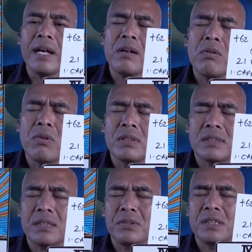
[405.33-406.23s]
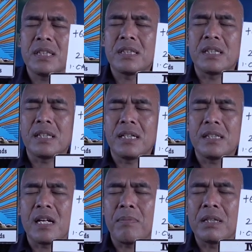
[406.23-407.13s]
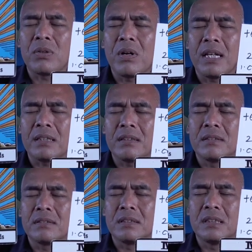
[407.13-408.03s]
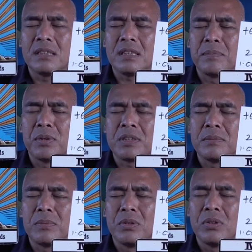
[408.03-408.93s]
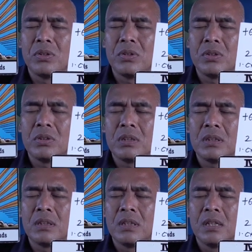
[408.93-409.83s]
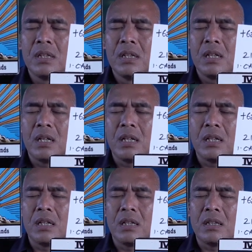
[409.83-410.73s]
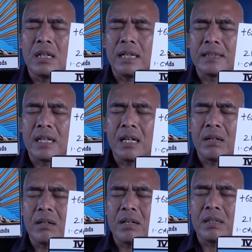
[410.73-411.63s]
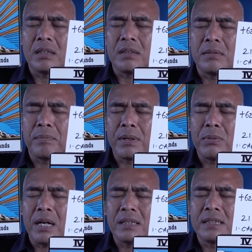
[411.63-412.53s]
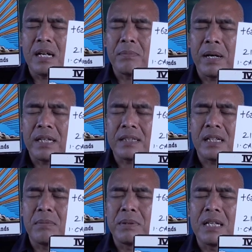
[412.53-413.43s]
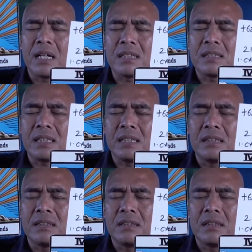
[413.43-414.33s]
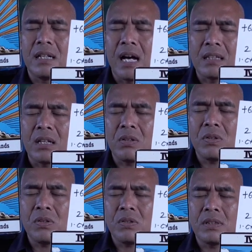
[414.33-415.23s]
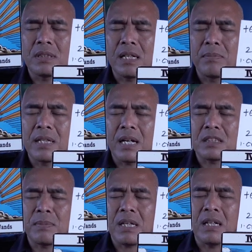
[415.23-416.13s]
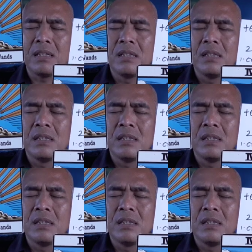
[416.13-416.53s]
Icon satu titik didatangi delapan tongkat ini simbol-simbol uh, ada peluang yang baik dalam bidang rezeki atau dalam bidang asmara.